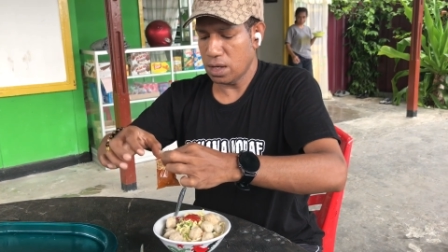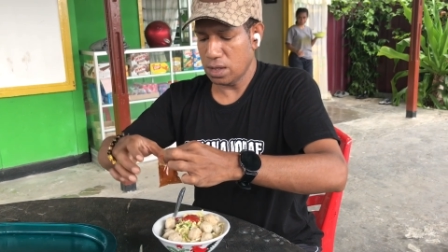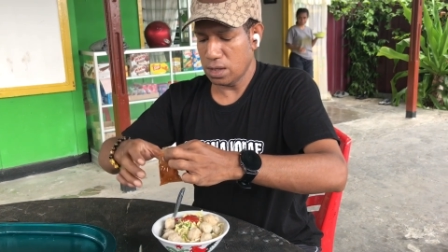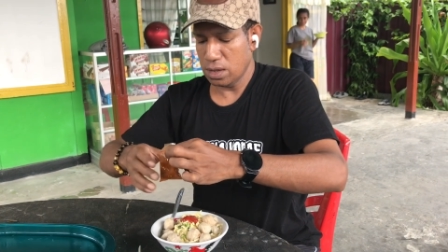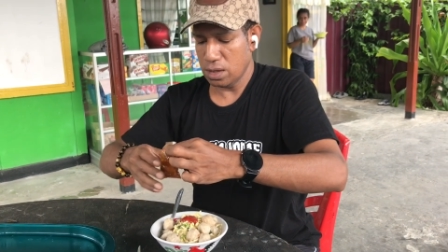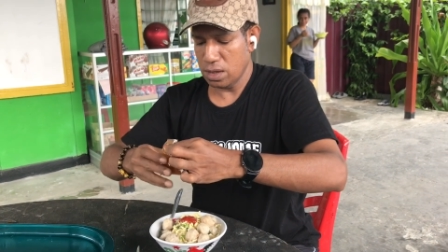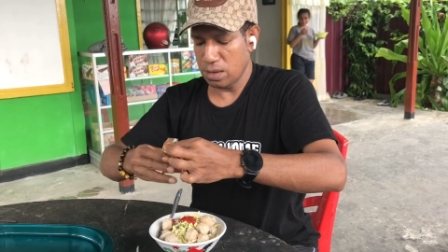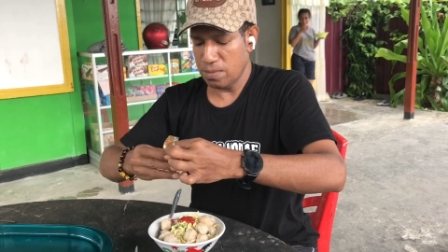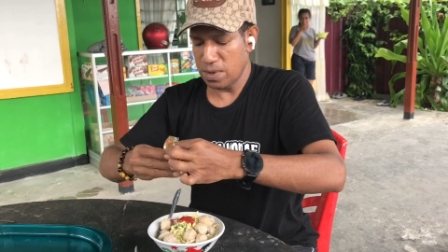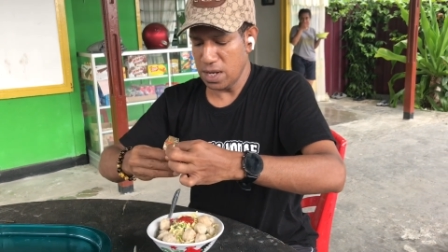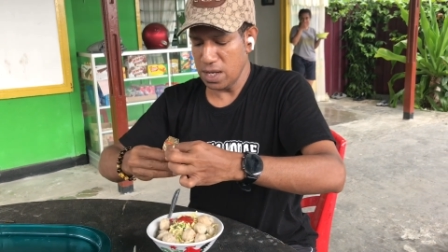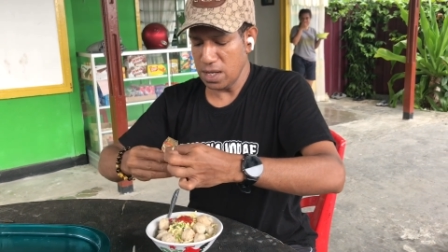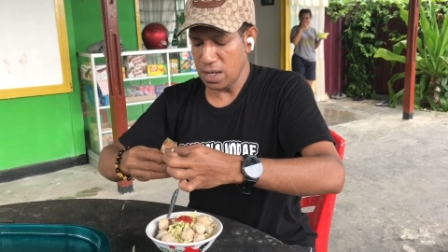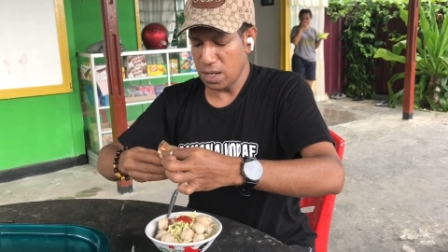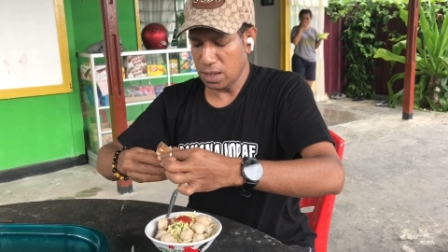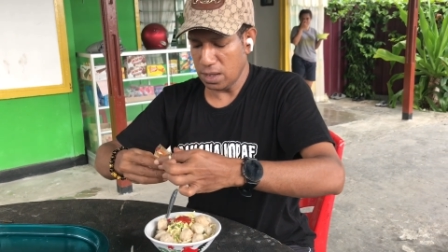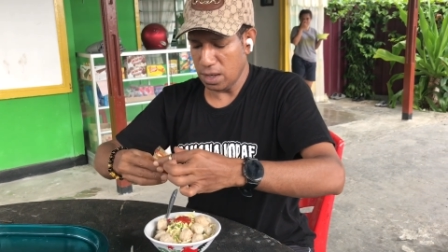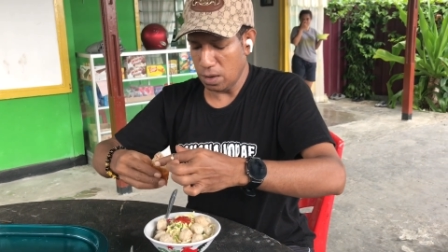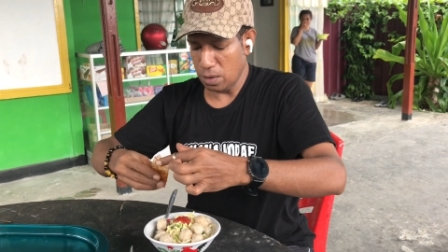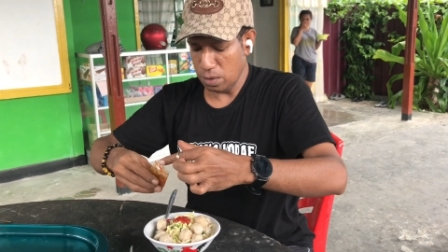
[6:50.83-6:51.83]
sebenarnya
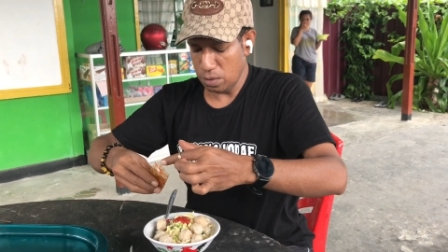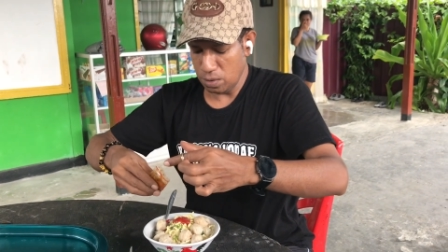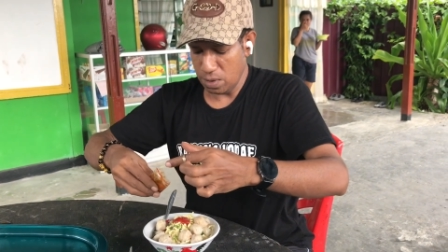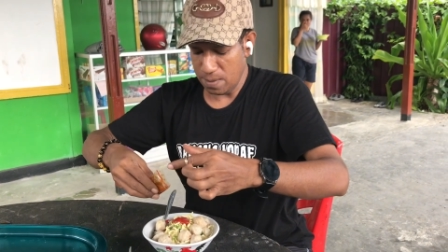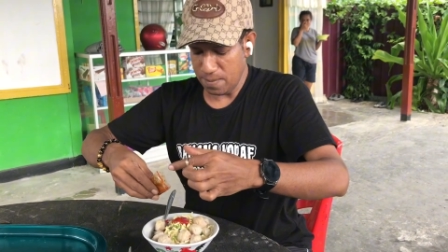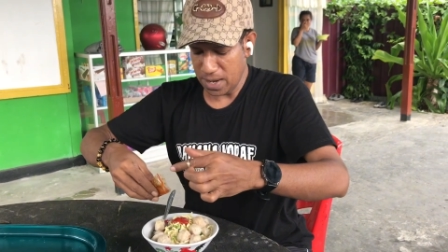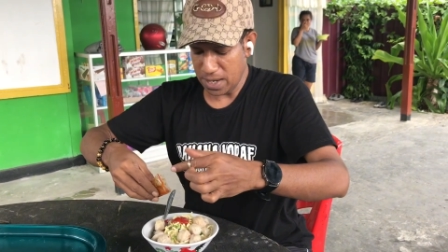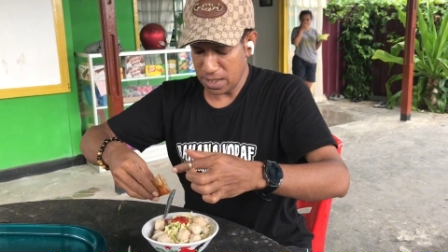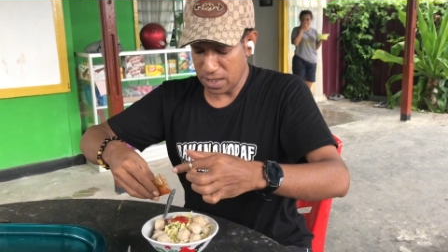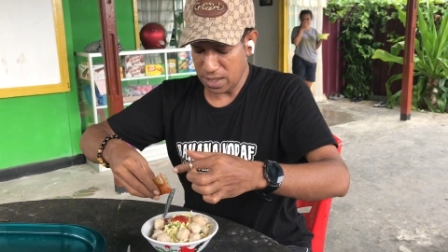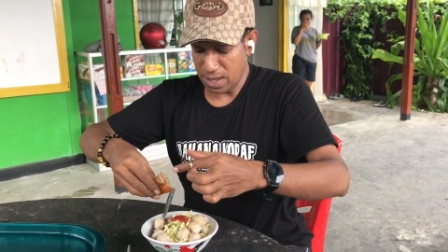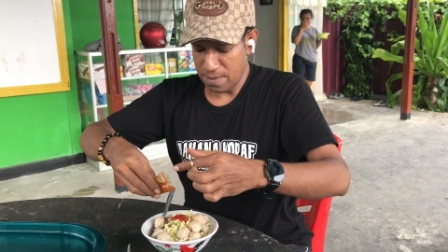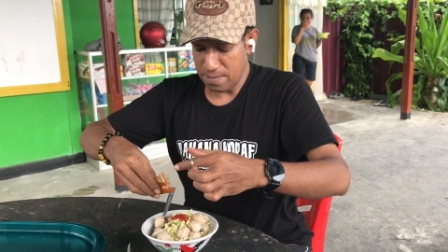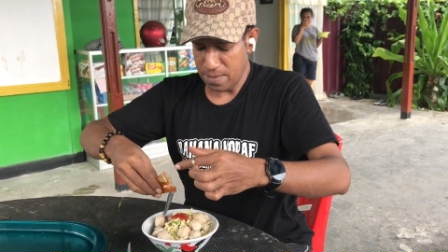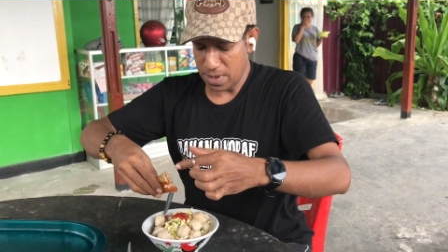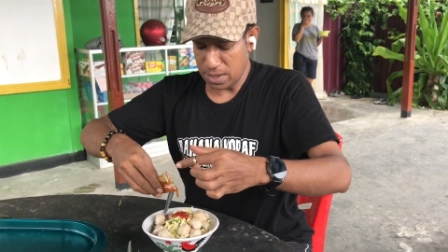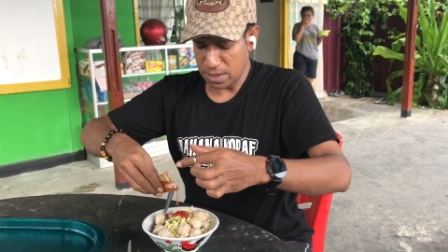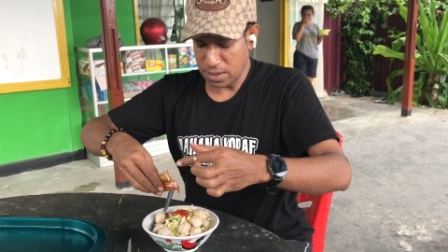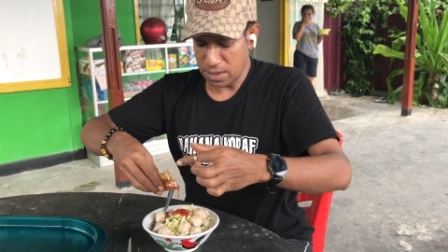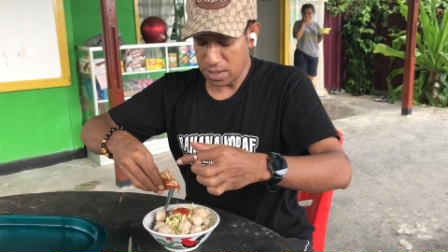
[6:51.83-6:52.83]
tidak terlalu suka makan
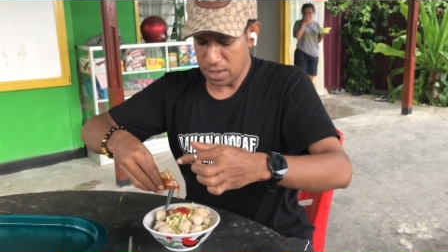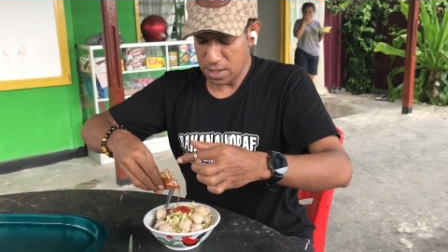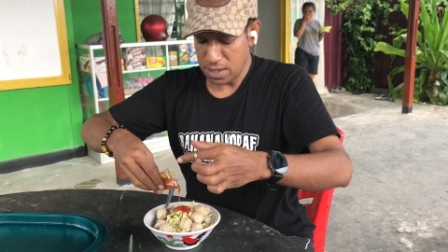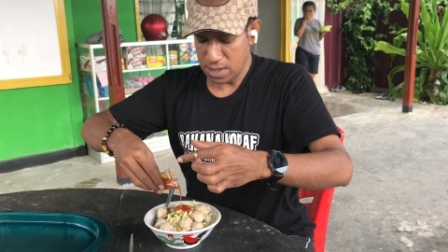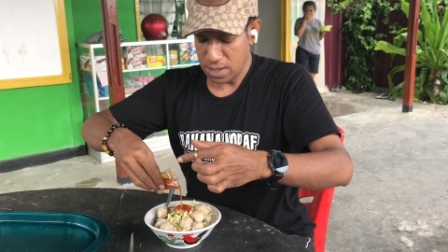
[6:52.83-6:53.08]
sambal sih.